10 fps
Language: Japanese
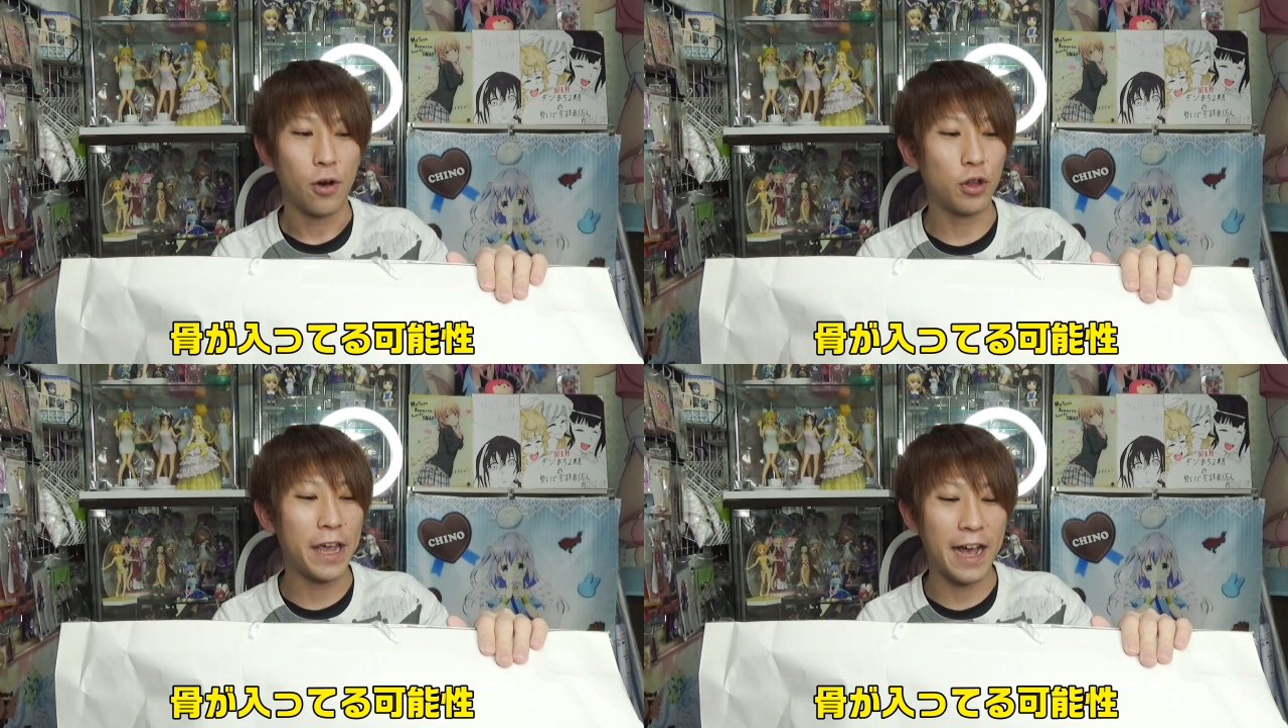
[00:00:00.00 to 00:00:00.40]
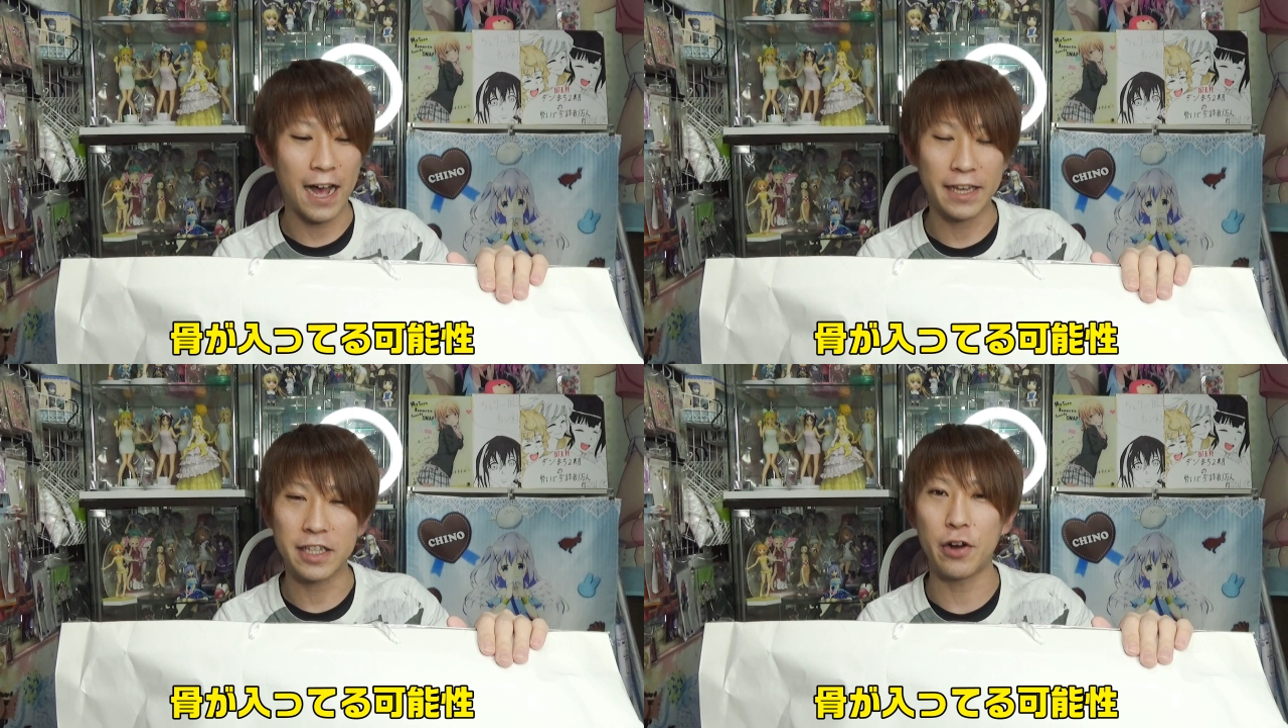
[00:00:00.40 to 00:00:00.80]
骨
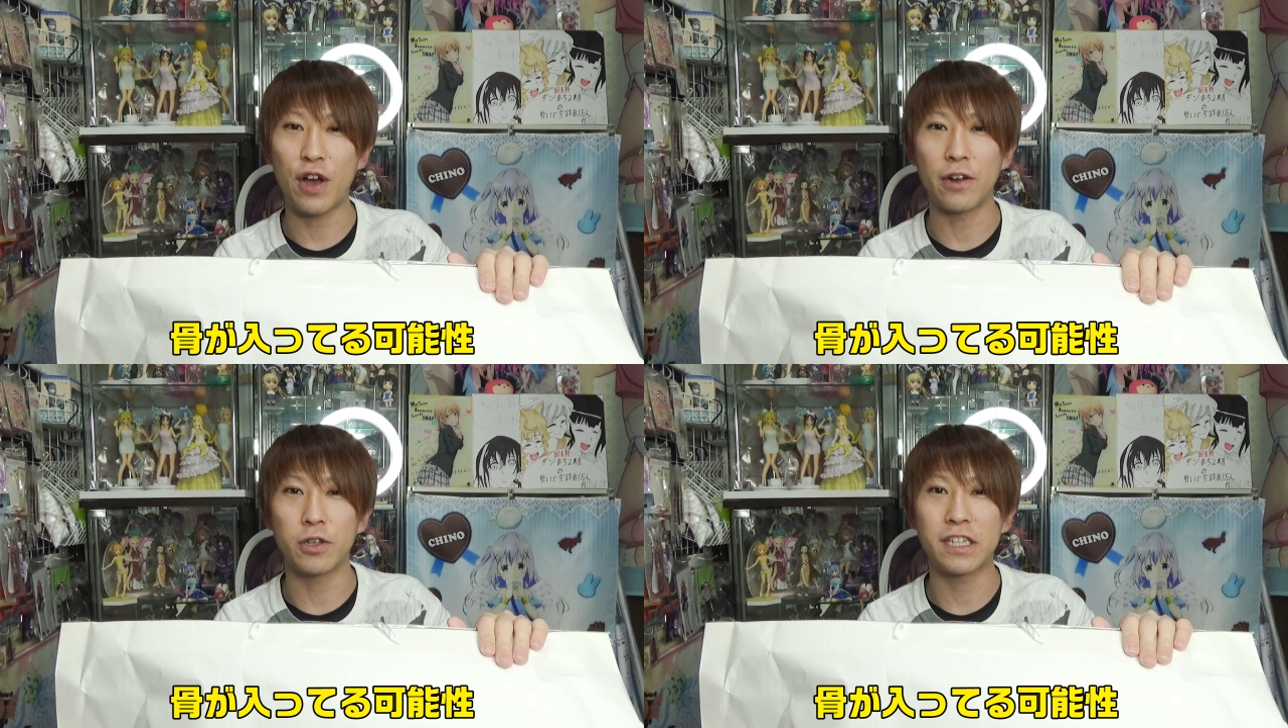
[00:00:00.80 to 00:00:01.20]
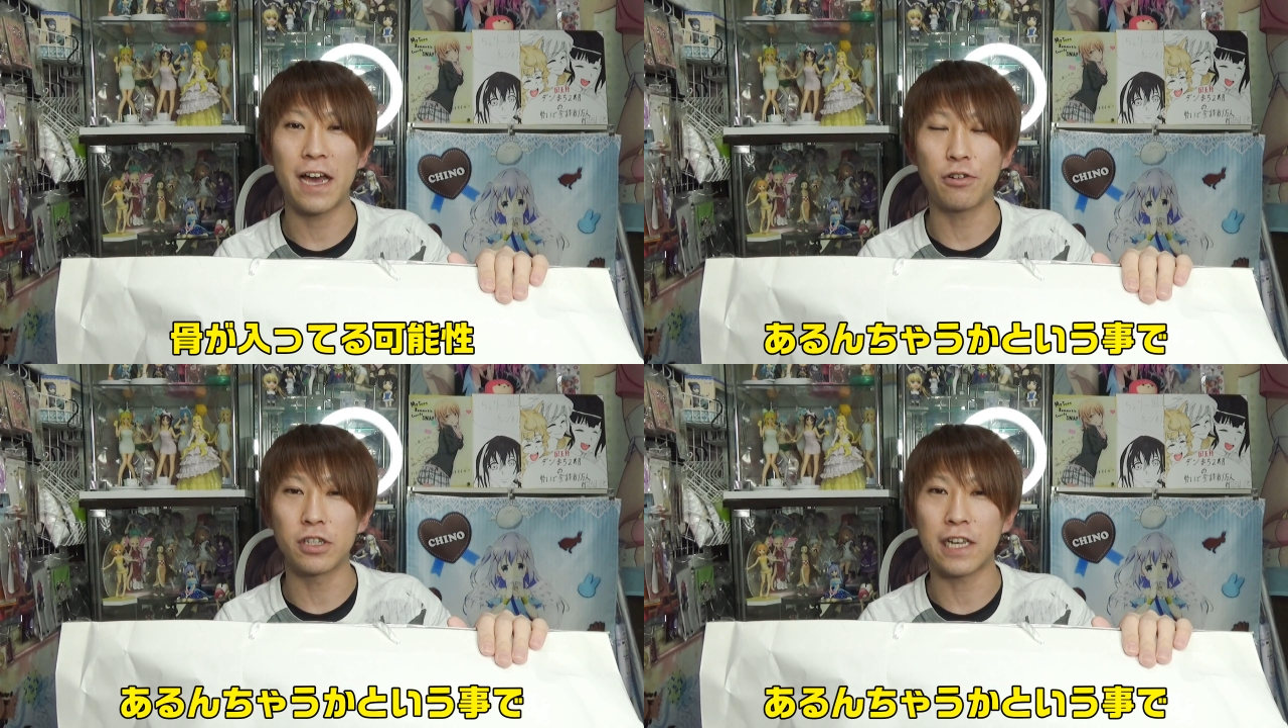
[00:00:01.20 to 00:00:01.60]
が入ってる可能
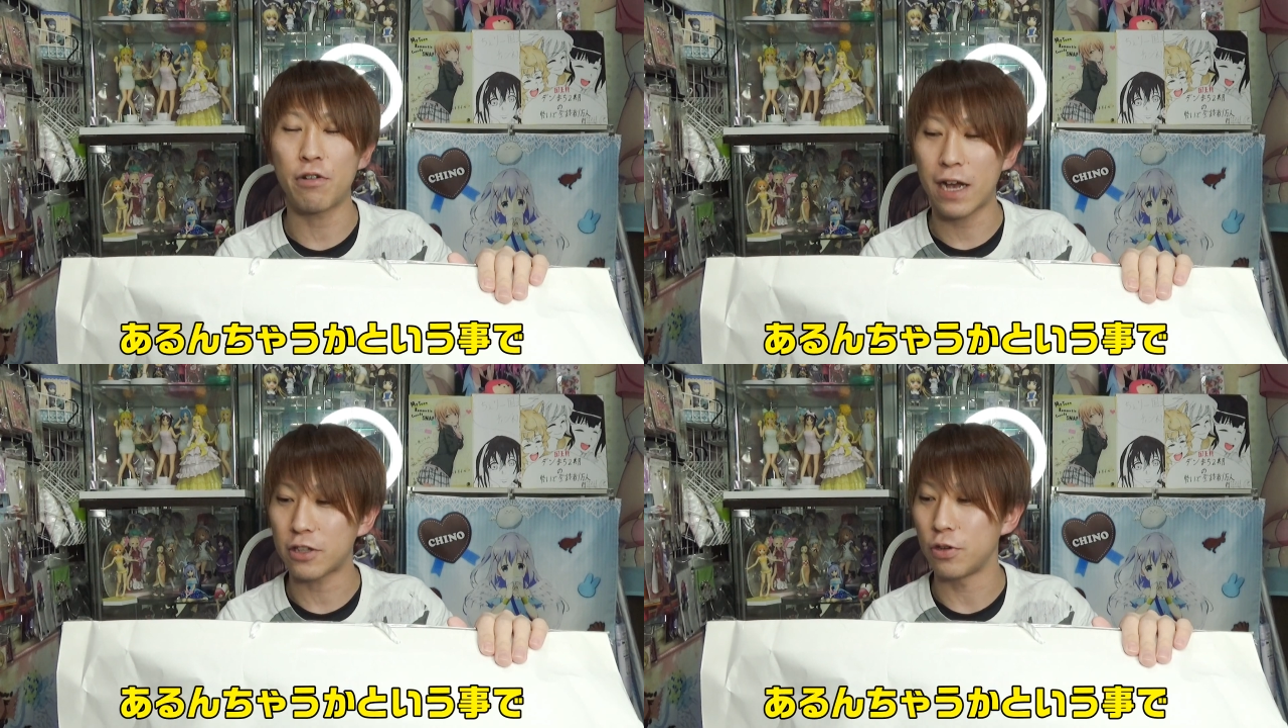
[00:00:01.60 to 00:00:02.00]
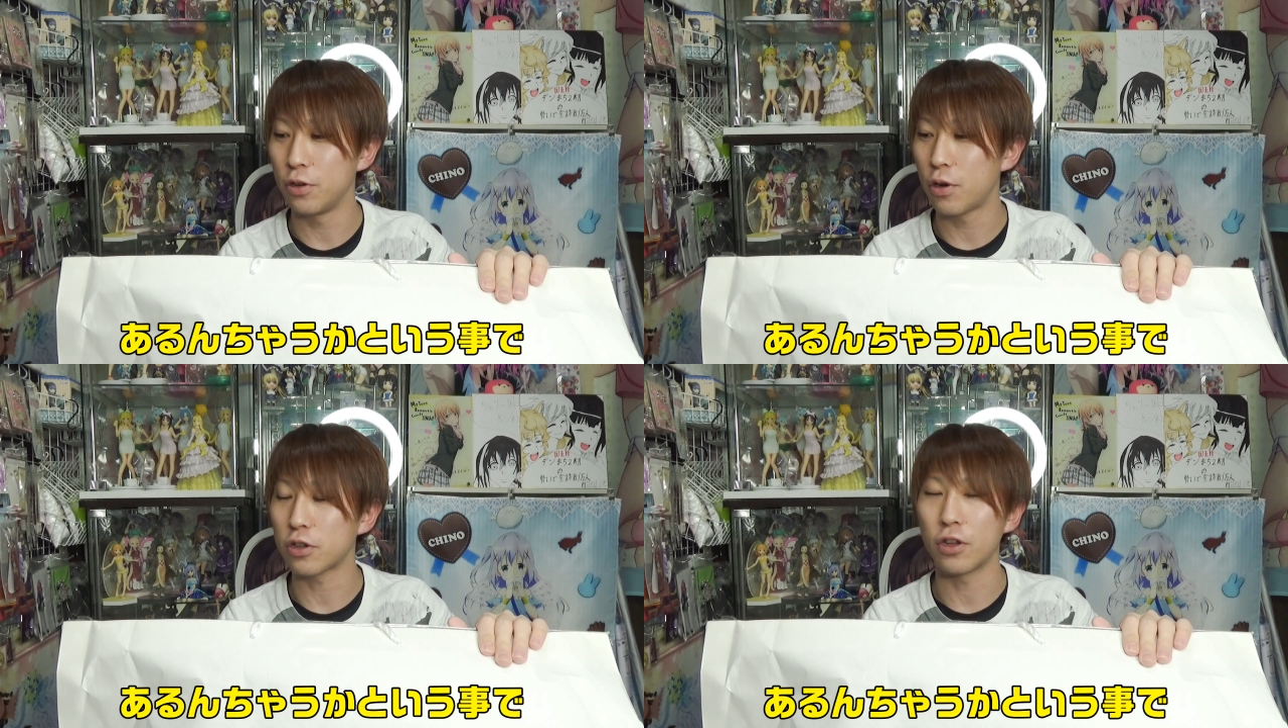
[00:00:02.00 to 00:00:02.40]
性あるんちゃうかと
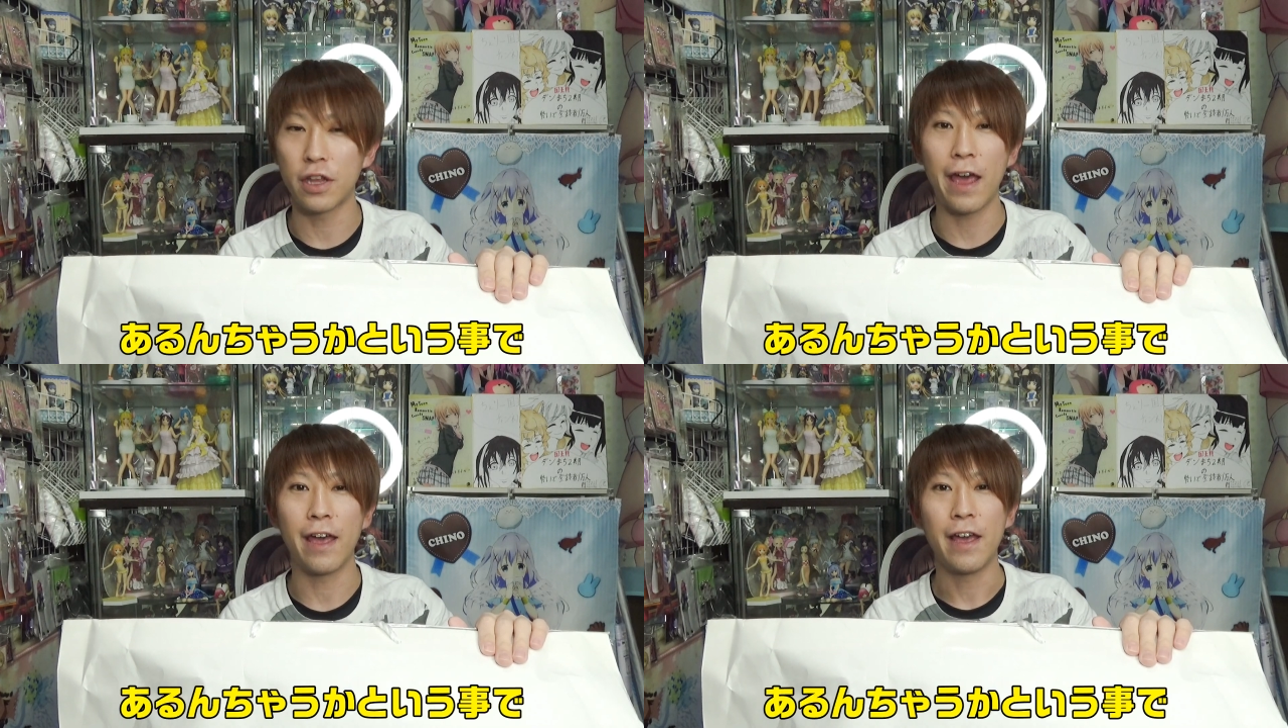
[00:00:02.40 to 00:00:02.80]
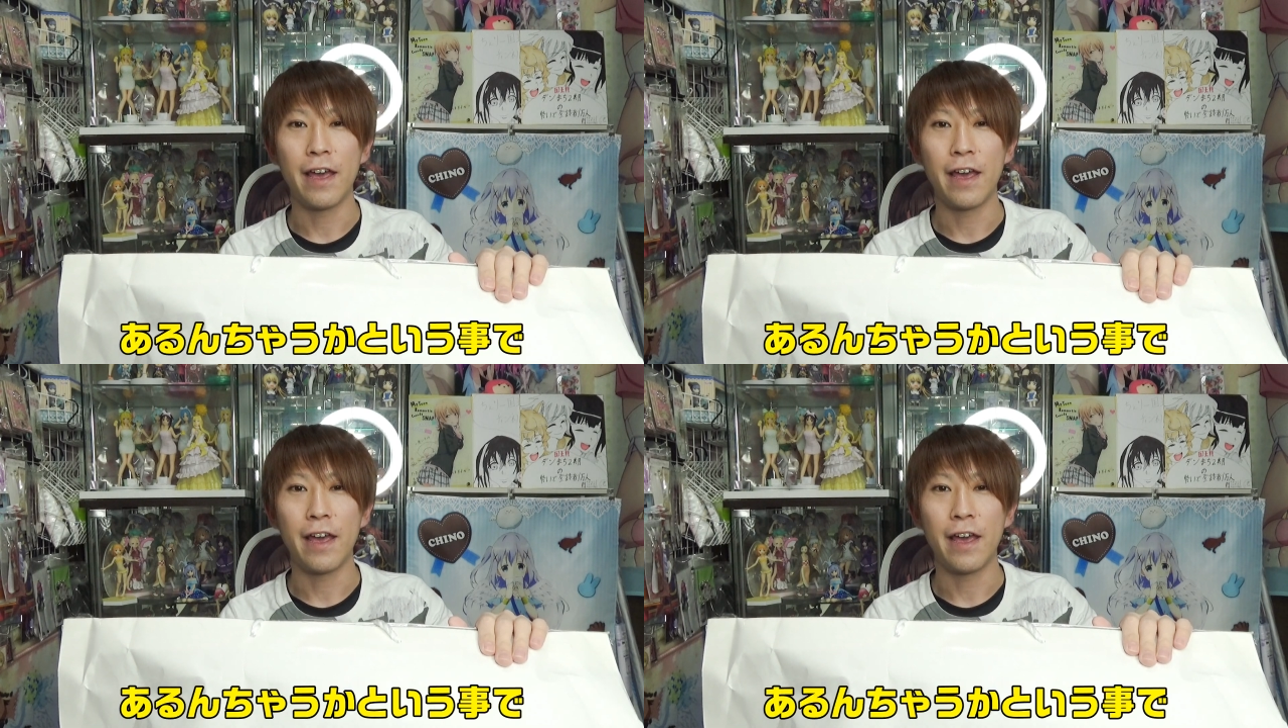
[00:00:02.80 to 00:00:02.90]
いうことで、